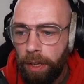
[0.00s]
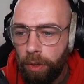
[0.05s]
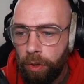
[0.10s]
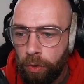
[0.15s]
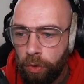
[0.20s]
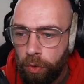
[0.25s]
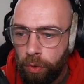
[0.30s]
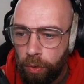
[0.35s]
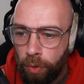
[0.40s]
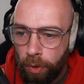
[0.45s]

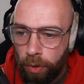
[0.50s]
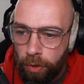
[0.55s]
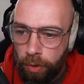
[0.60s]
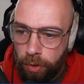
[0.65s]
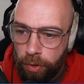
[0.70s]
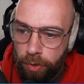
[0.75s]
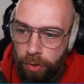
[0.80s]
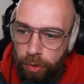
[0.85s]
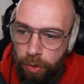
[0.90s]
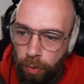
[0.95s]
Sur
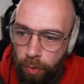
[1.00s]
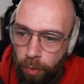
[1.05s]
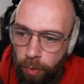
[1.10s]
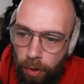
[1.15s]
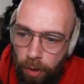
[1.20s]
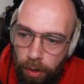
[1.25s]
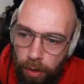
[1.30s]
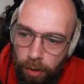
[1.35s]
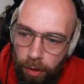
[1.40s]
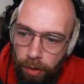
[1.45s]
euh, son
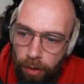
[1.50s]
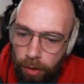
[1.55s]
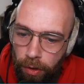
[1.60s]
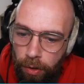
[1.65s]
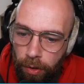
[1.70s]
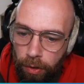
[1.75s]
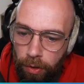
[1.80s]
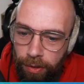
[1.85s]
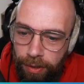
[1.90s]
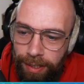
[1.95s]

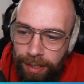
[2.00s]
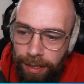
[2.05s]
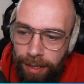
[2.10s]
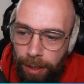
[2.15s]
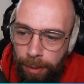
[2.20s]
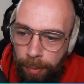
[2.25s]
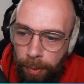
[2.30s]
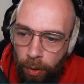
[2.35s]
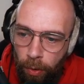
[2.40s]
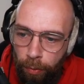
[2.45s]
euh,
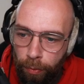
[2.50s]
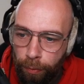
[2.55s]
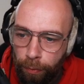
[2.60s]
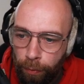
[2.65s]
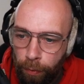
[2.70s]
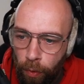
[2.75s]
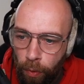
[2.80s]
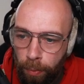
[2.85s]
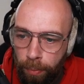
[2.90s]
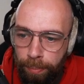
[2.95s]
élément
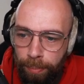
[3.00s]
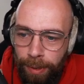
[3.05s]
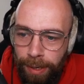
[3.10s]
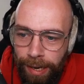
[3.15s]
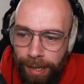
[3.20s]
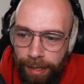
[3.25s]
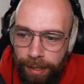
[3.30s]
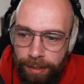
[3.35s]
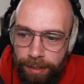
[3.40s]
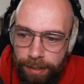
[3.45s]
feu
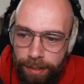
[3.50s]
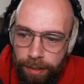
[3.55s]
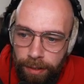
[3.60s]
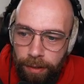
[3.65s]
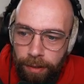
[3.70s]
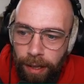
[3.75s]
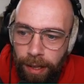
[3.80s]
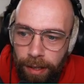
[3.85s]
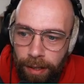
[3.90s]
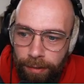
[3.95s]

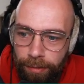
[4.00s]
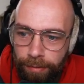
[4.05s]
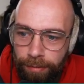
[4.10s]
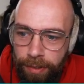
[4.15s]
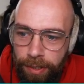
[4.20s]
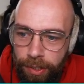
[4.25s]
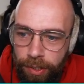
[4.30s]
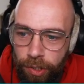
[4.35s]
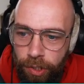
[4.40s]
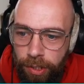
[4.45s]
blaze,
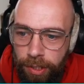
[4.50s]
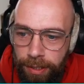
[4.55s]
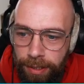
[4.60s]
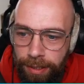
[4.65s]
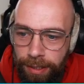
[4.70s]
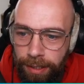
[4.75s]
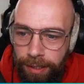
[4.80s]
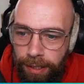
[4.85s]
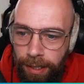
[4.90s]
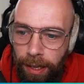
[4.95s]
inflige des
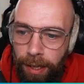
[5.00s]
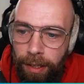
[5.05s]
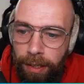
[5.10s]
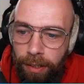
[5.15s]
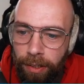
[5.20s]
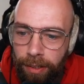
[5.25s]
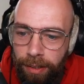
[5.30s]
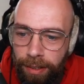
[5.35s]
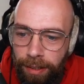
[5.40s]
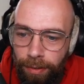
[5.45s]
dégâts
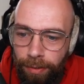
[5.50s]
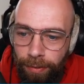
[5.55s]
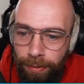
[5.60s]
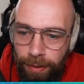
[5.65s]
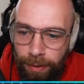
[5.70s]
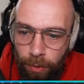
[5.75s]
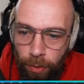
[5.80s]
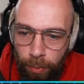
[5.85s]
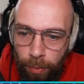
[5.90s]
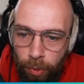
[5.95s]
et un
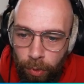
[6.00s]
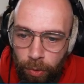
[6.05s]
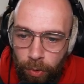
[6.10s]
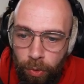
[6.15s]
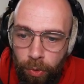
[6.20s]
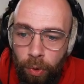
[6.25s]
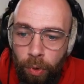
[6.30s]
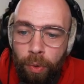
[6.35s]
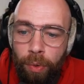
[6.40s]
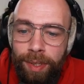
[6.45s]
effet de
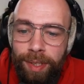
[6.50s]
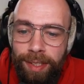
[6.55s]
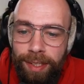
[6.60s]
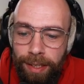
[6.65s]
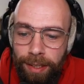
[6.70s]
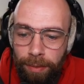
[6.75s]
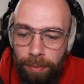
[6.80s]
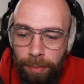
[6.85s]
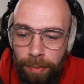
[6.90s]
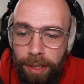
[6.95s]
brûlure aux
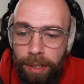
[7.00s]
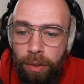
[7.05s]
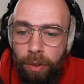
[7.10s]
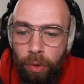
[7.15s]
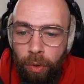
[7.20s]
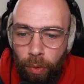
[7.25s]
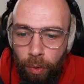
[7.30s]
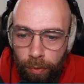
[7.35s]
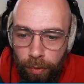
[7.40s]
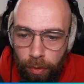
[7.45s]
ennemis
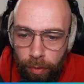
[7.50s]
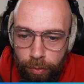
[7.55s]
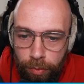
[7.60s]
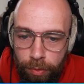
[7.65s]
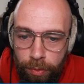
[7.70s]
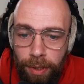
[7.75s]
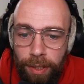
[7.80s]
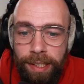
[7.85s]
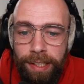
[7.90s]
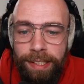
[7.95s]
devant
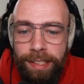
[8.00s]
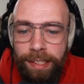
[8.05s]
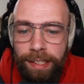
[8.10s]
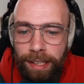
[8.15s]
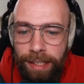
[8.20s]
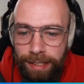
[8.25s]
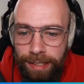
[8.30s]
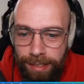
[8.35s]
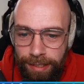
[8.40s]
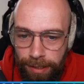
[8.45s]
vous et si
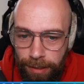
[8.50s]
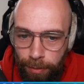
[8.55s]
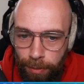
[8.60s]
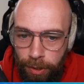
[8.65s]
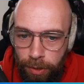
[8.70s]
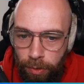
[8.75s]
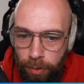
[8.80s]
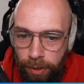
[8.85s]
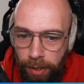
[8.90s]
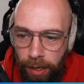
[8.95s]
la cible
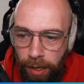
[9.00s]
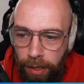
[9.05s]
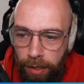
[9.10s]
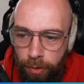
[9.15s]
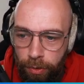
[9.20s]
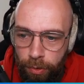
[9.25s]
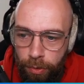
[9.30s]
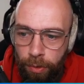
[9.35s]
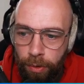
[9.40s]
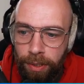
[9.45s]
est une
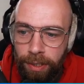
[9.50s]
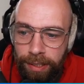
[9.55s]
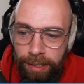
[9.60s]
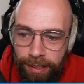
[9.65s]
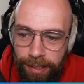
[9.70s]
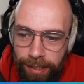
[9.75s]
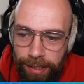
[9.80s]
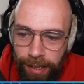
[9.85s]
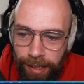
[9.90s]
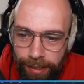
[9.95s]
créature, les
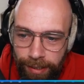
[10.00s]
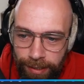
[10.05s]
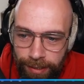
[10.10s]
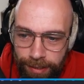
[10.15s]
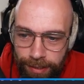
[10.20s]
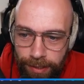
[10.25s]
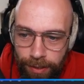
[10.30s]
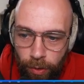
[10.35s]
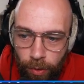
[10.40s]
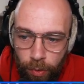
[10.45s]
dégâts
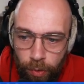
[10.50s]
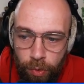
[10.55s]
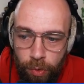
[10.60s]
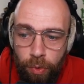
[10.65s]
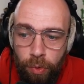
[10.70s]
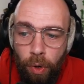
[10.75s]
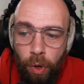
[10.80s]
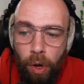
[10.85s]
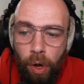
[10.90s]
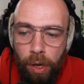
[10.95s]
critiques
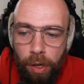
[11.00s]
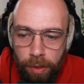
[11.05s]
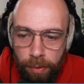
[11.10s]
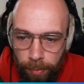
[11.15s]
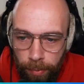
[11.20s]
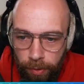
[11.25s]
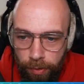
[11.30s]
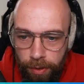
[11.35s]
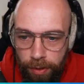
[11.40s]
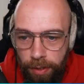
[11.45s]
reçus
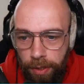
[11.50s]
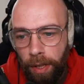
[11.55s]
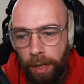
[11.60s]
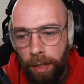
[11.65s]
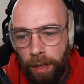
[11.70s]
augmentent.